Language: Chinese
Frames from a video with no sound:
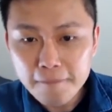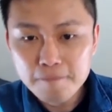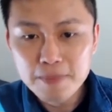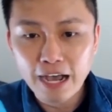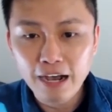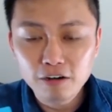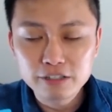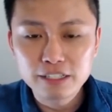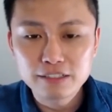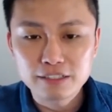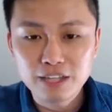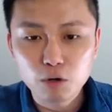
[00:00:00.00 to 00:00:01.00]
然后呢，
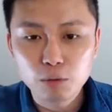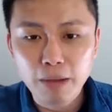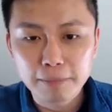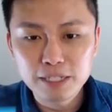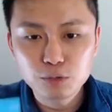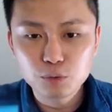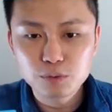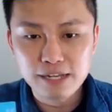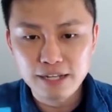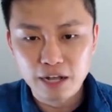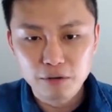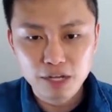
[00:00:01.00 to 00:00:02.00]
等到五百批入账，
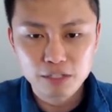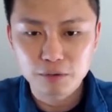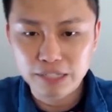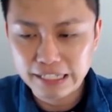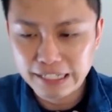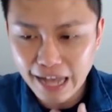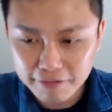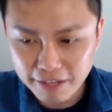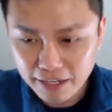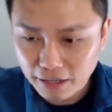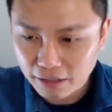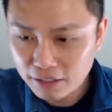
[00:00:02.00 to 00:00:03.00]
赶快跟我领咖啡
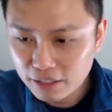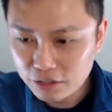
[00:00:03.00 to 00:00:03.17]
哈。